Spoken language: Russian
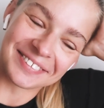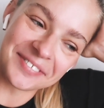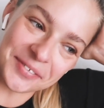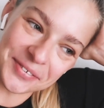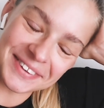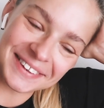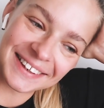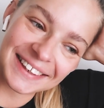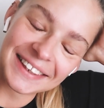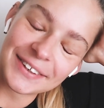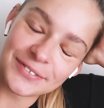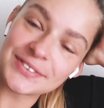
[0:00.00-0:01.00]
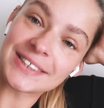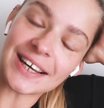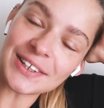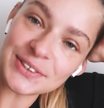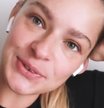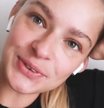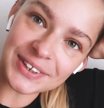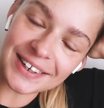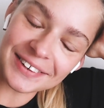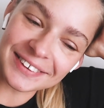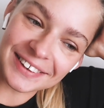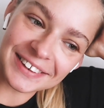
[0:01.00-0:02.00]
Вот, встала с
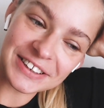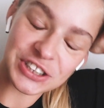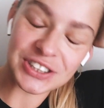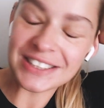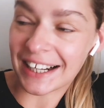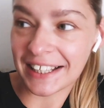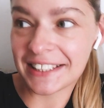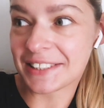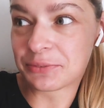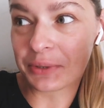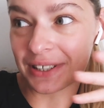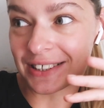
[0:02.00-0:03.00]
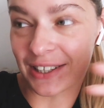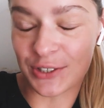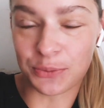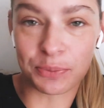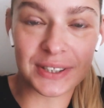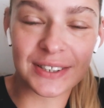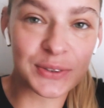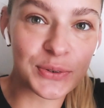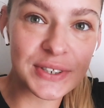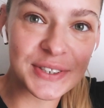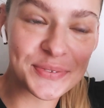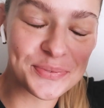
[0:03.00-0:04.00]
утра, конечно, настроение у меня сразу
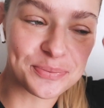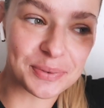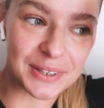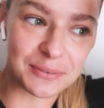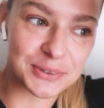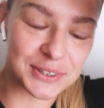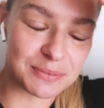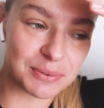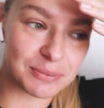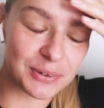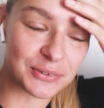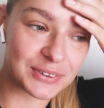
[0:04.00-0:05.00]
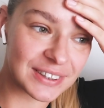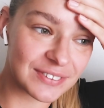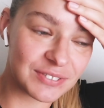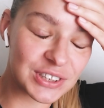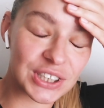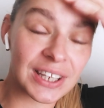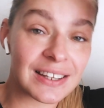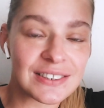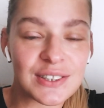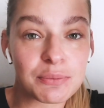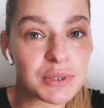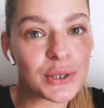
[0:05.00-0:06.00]
поднялось, потому что я понимаю какой-то движ, и я
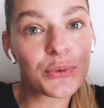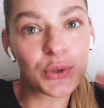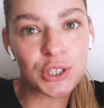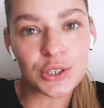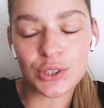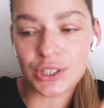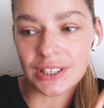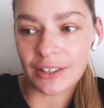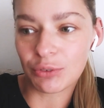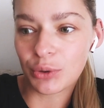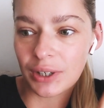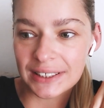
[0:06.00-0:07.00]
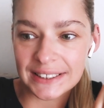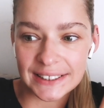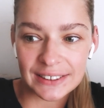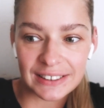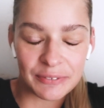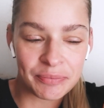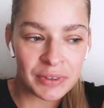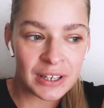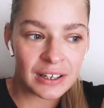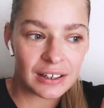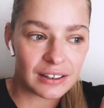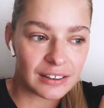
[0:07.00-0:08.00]
на самом деле очень-очень давно хотела
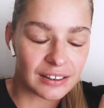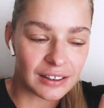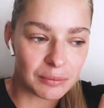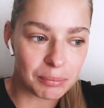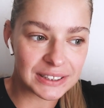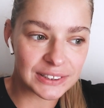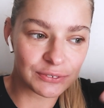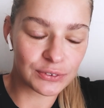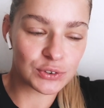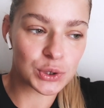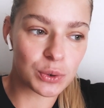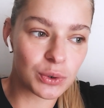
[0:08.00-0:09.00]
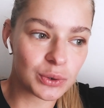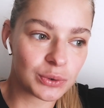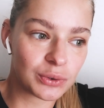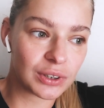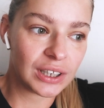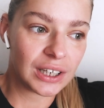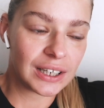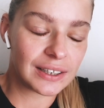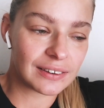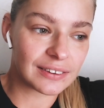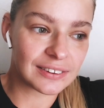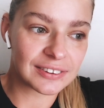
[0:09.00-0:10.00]
а, пойти вот в школу
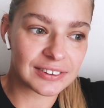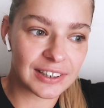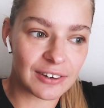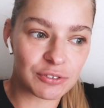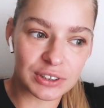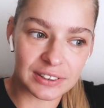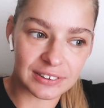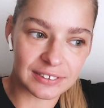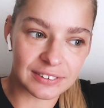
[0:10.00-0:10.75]
а, на вот...